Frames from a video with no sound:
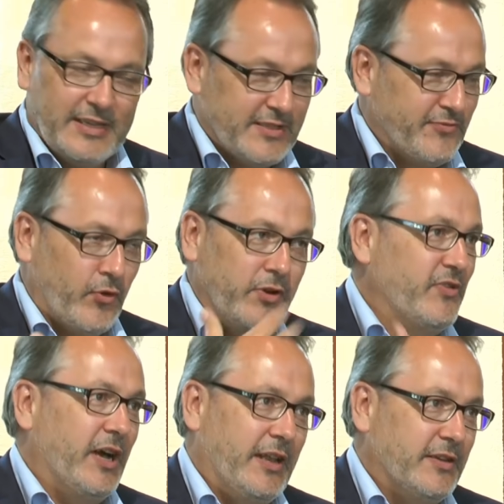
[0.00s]
Das
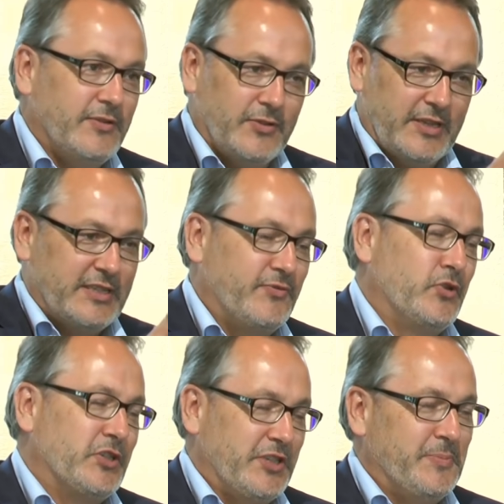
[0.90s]
wollen wir alle und das
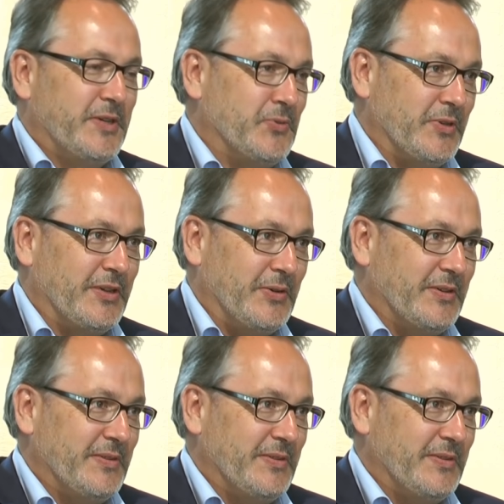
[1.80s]
wünsche ich ihm natürlich auch.